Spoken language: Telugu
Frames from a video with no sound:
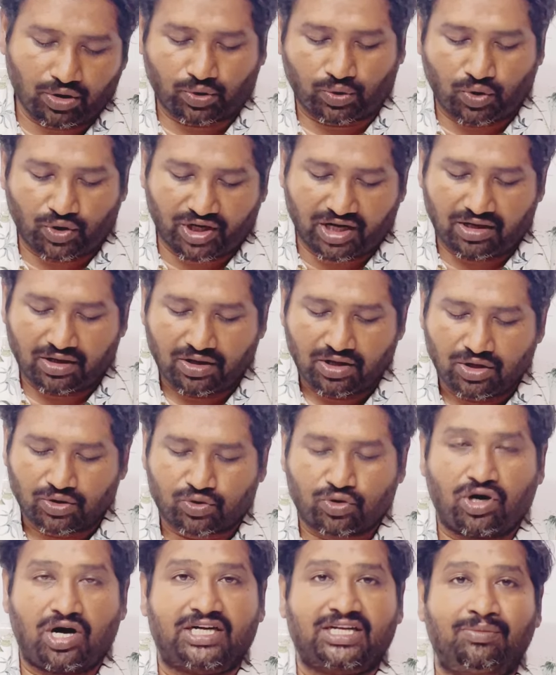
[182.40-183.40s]
రూరల్
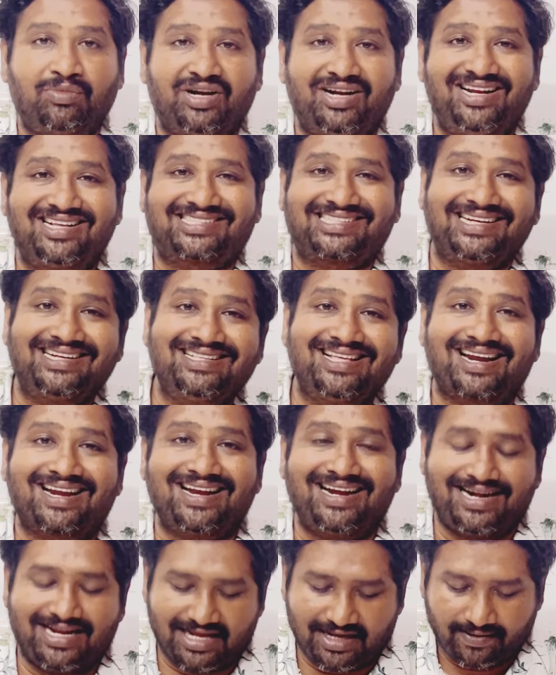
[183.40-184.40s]
కోటంరెడ్డి శ్రీధర్
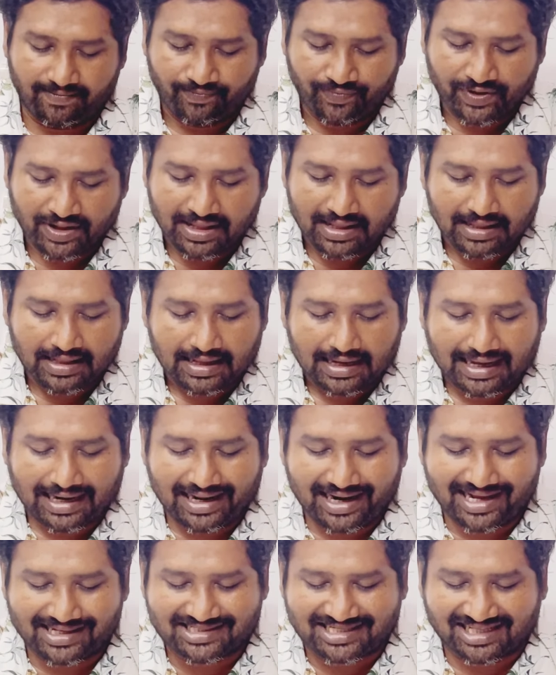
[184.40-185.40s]
రెడ్డి అలాగే
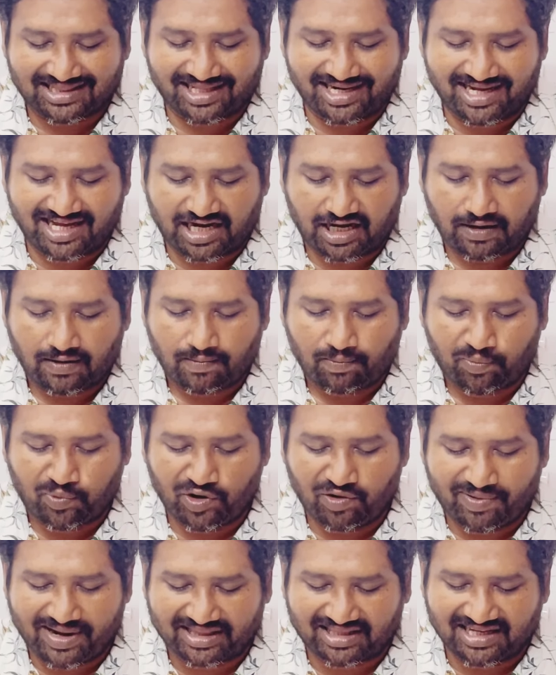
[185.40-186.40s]
చంద్రగిరి
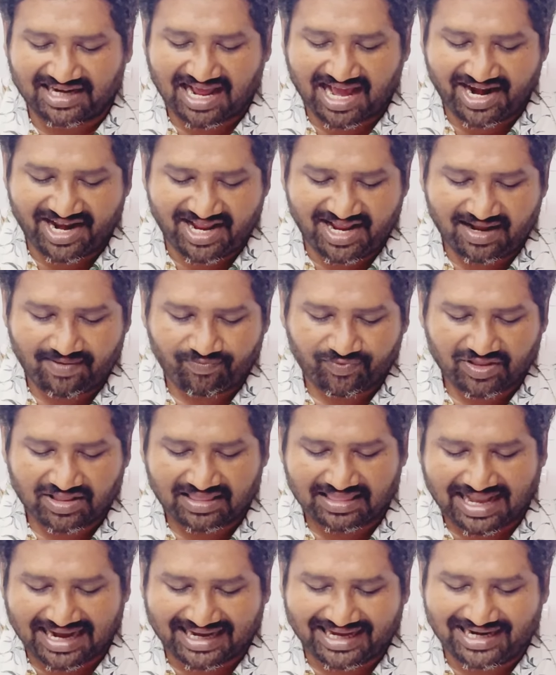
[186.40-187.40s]
పులిపర్తి నాని
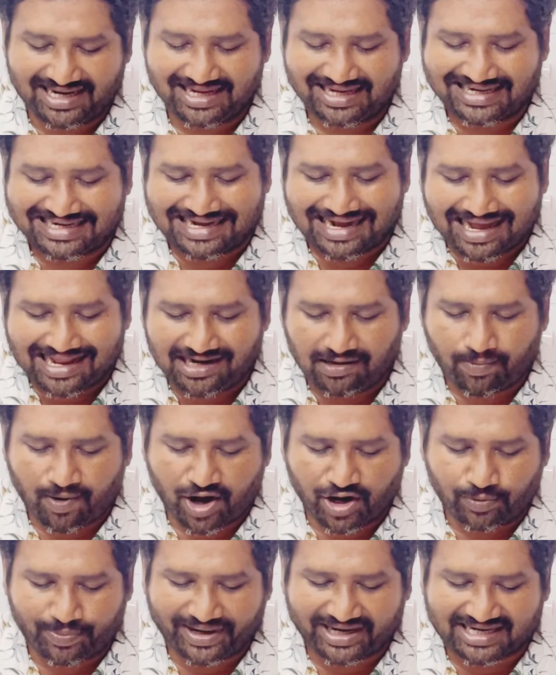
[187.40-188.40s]
నగరి గాలి
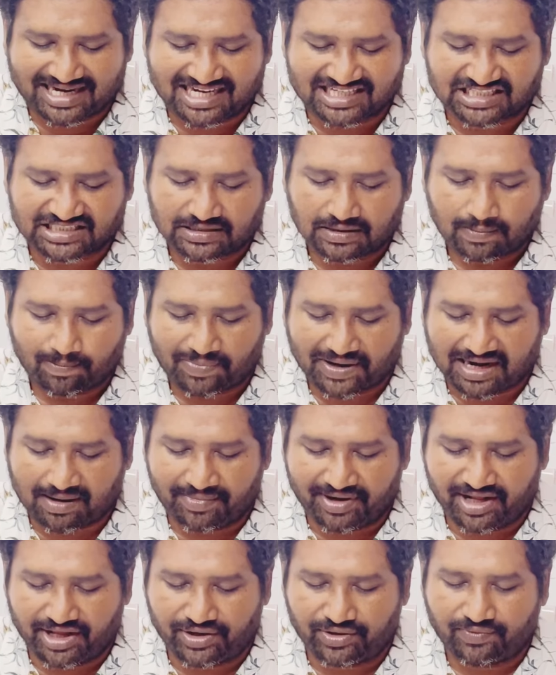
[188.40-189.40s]
భానుప్రకాష్
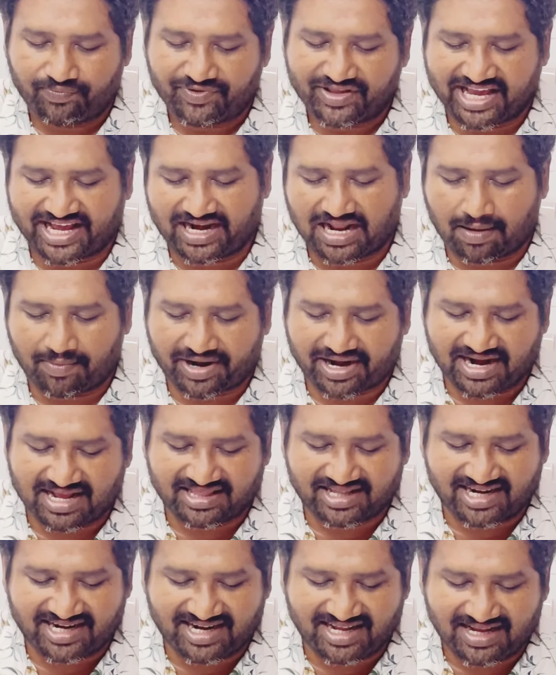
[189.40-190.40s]
పలమనేరు ఎన్ అమర్నాథ్
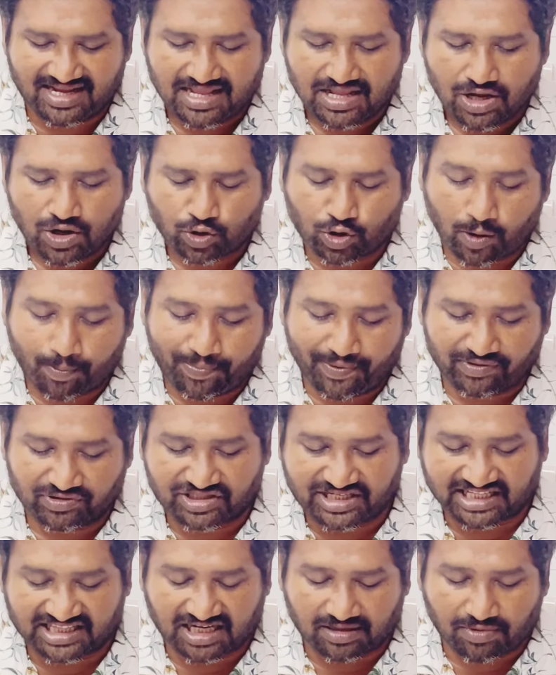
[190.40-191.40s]
రెడ్డి కుప్పం
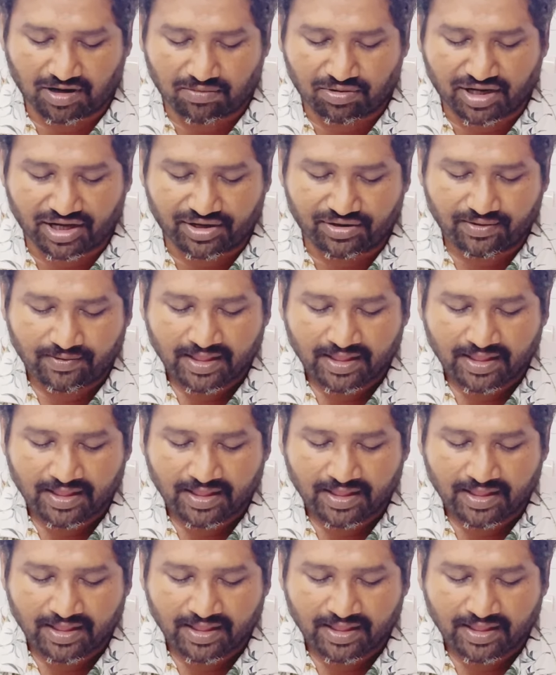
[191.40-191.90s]
చంద్రబాబు గారు